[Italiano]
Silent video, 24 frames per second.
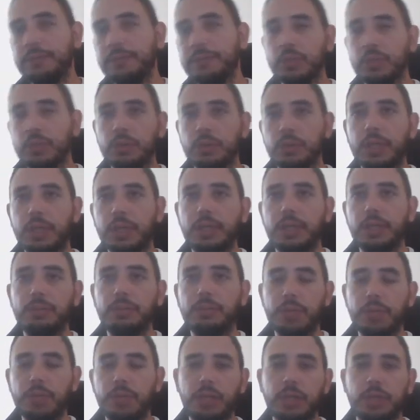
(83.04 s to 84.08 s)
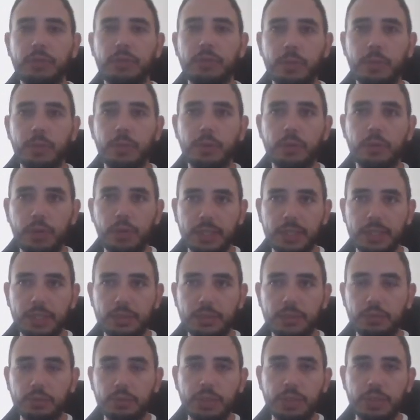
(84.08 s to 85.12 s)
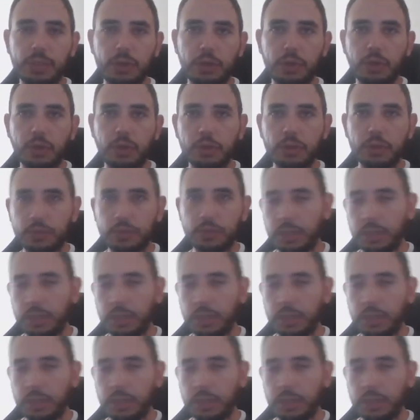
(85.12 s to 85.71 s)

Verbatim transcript: ok? Perché dovrebbero essere tutti d'accordo